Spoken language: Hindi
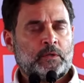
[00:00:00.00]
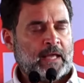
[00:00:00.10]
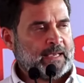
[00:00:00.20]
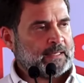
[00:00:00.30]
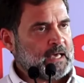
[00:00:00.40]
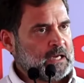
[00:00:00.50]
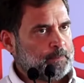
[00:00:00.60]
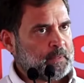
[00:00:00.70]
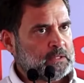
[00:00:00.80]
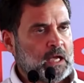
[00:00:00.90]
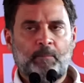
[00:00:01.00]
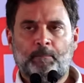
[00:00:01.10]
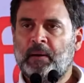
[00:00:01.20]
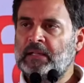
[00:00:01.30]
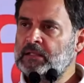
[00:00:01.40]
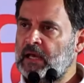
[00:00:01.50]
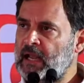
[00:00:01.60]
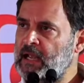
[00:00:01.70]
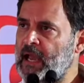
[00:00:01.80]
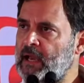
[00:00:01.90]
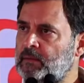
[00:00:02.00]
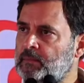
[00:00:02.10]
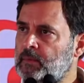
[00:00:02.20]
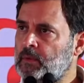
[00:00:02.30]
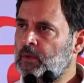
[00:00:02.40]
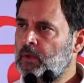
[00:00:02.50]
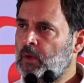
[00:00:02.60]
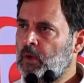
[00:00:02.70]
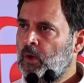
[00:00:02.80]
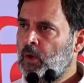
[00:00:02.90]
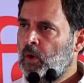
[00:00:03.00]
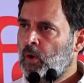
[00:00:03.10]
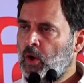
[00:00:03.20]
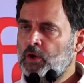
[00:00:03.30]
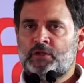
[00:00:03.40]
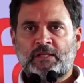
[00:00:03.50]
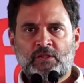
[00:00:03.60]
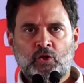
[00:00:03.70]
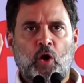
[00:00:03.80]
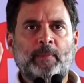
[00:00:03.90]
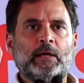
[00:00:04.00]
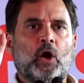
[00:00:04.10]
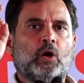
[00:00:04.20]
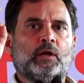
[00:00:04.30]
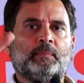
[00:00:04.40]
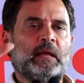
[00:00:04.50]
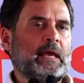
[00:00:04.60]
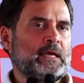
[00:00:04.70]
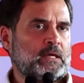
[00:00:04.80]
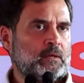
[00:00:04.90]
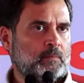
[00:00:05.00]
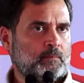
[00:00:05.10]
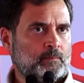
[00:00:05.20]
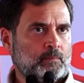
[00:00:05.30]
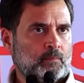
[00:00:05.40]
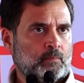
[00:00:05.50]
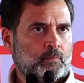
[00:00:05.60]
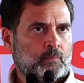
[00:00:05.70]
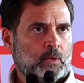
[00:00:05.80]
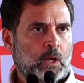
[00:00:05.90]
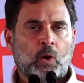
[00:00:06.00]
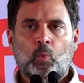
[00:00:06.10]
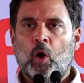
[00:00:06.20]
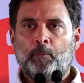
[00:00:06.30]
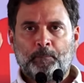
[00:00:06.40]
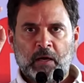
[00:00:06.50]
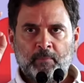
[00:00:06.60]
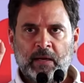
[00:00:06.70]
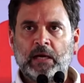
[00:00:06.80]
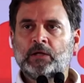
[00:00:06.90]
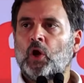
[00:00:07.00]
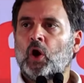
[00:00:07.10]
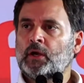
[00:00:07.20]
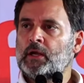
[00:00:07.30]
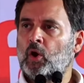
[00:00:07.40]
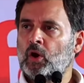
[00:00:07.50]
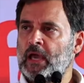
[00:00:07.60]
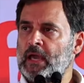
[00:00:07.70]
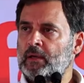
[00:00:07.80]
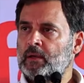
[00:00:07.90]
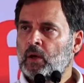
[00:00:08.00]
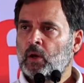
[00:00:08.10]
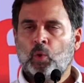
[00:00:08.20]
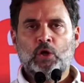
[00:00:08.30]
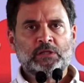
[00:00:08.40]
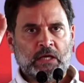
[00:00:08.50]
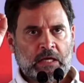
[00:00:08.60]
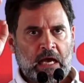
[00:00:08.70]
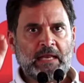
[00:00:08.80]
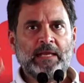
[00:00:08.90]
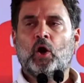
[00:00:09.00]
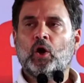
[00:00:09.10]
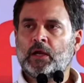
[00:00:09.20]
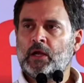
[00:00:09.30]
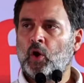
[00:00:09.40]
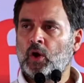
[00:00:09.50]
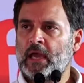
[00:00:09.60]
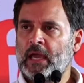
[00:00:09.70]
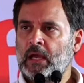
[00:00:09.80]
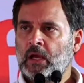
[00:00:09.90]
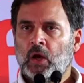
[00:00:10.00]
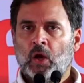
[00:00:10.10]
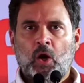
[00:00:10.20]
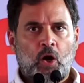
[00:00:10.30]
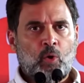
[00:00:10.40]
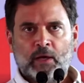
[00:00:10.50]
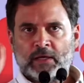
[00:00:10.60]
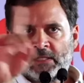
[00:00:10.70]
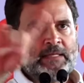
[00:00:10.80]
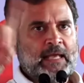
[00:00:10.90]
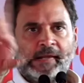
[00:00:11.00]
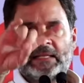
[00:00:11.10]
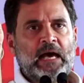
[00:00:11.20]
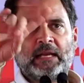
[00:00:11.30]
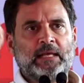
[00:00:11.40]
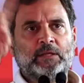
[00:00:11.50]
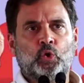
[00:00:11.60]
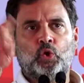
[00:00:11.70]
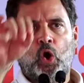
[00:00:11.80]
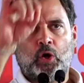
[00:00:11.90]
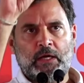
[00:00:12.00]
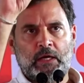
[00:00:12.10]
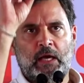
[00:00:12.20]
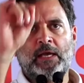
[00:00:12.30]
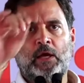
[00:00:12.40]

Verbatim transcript: ठेकेदारी प्रथा हम बंद करेंगे और जिसको भी नौकरी मिलेगी वो परमानेंट नौकरी होगी वो सरकारी नौकरी होगी और वो किसी ठेकेदार के थ्रू नौकरी नहीं